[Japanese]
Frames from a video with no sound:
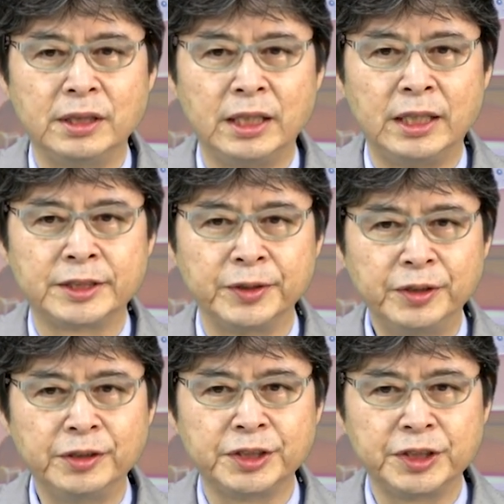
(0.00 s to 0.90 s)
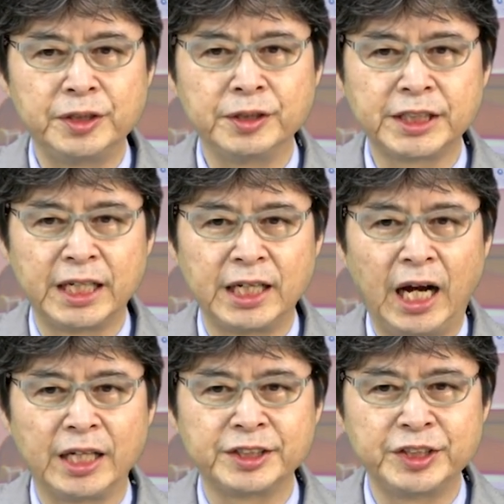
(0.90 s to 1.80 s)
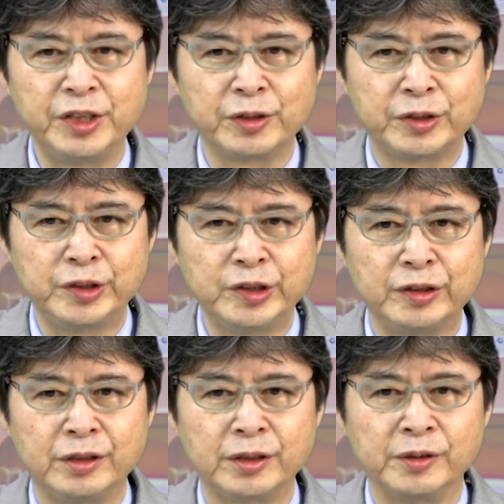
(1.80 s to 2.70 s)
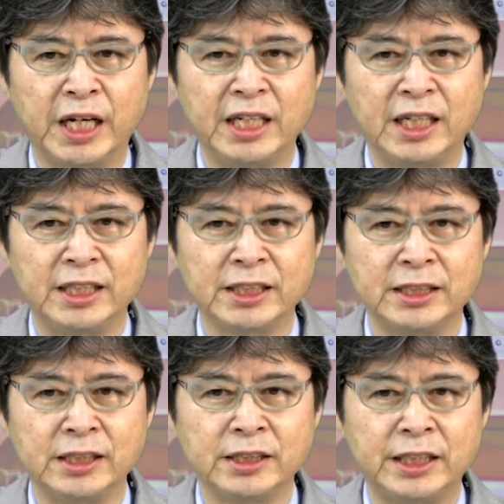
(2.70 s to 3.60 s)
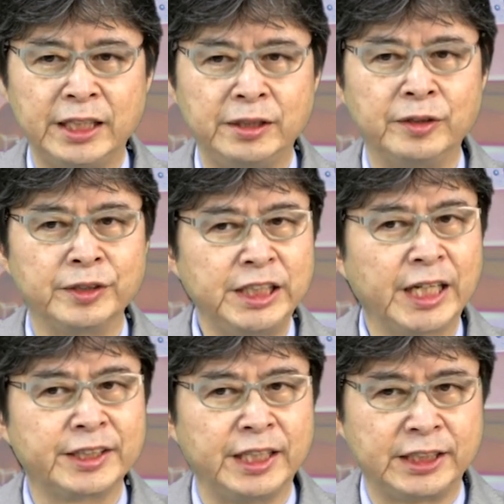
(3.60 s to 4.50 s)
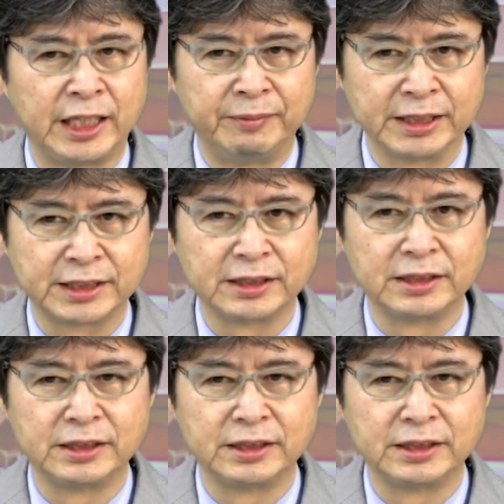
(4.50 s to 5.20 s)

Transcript: えー、その重要性が強く唱えられているようになってきています。